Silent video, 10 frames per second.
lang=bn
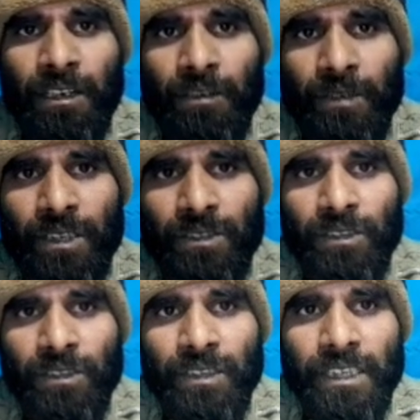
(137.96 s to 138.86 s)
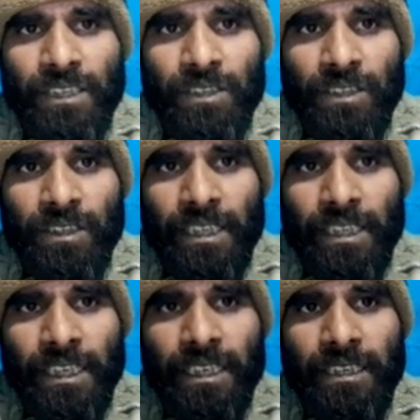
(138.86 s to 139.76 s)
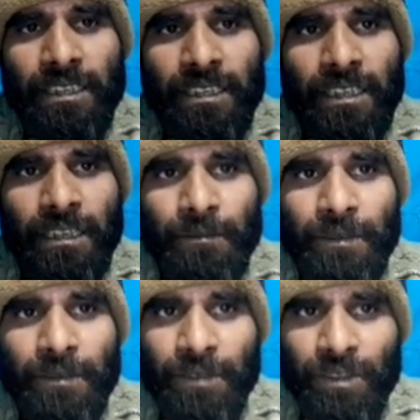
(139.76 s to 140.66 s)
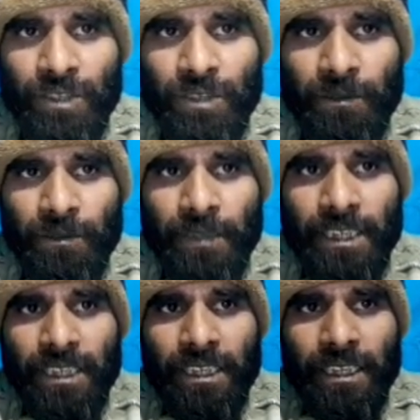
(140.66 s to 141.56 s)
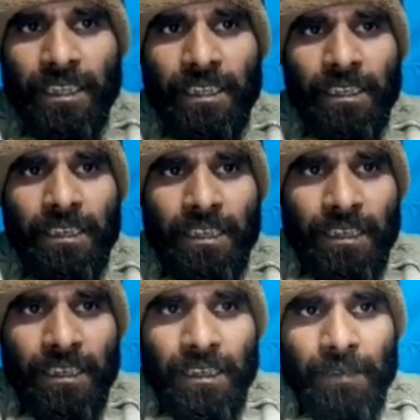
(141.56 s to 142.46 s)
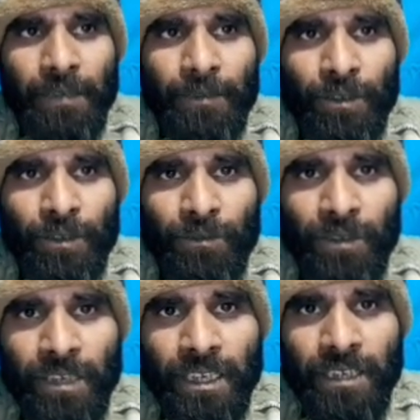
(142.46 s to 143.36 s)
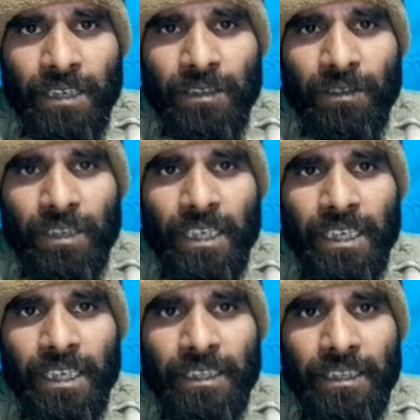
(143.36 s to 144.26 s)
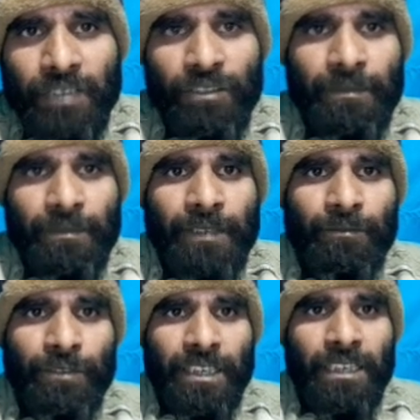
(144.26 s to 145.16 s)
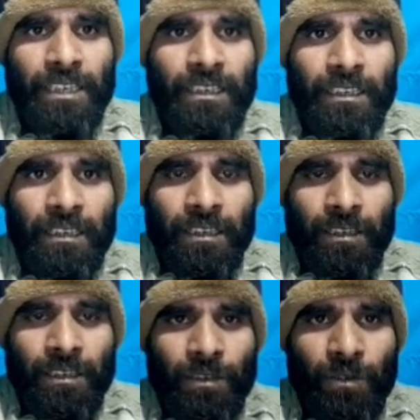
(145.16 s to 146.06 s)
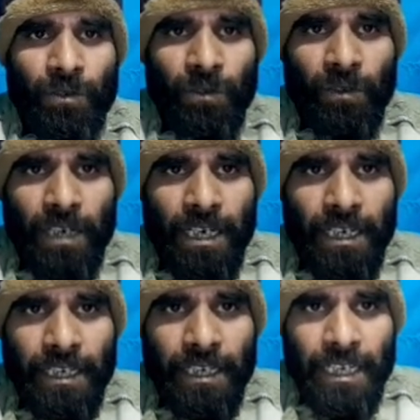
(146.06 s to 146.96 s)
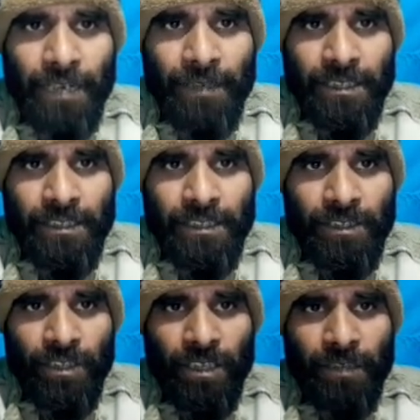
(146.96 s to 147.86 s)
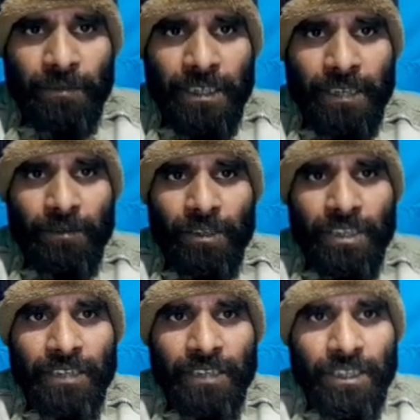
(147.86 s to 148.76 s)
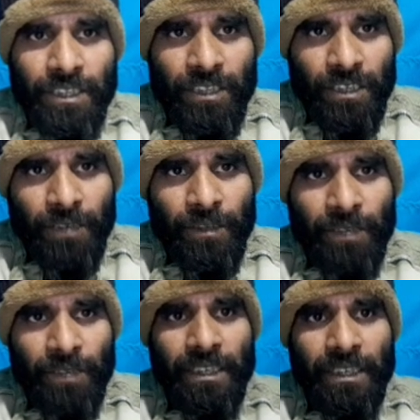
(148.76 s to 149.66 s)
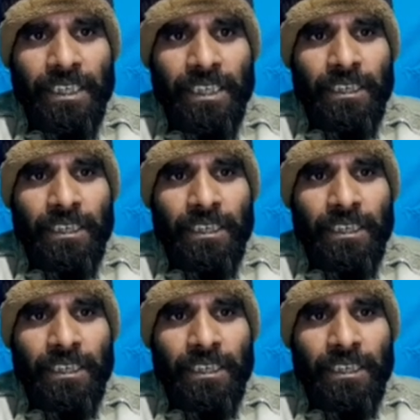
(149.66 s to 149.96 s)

অফারের যোগ্য নিট ছয়শো টাকা পেমেন্ট করতে হবে প্রার্থীকে বাপা উপর এর অনলাইন রিক্রুটমেন্ট পোর্টাল ও আর এম এস ডট বিডাব্লিউডিবি ডট গভ ডট বিডি